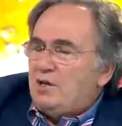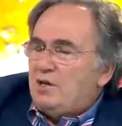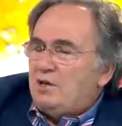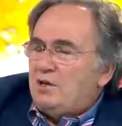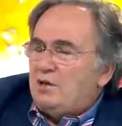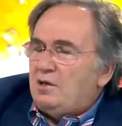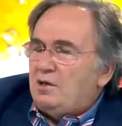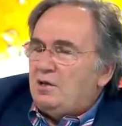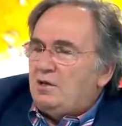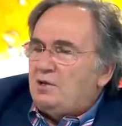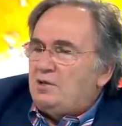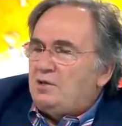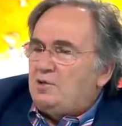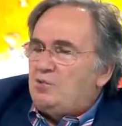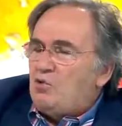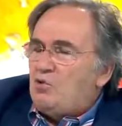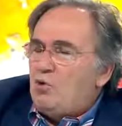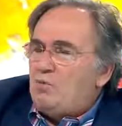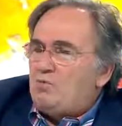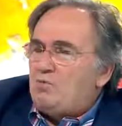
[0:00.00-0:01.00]
e,
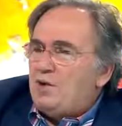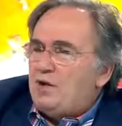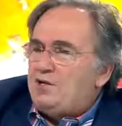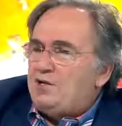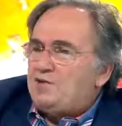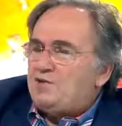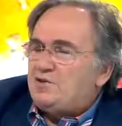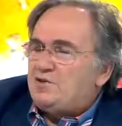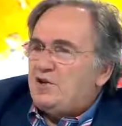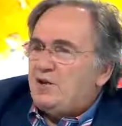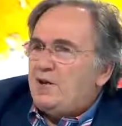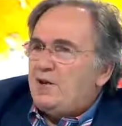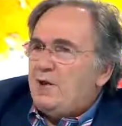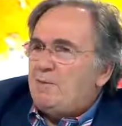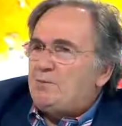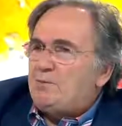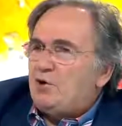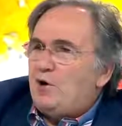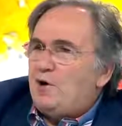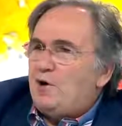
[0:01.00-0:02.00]
limon melisa
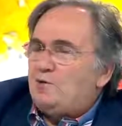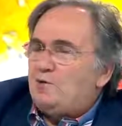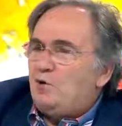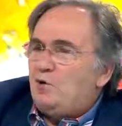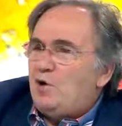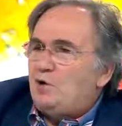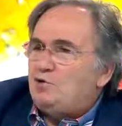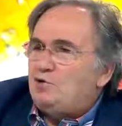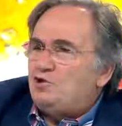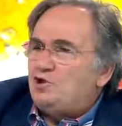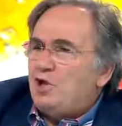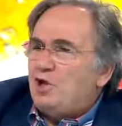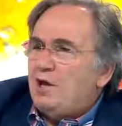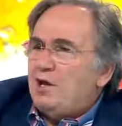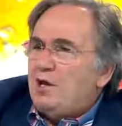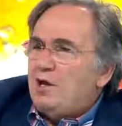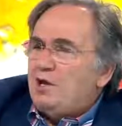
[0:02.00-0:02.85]
yaprağını alacak.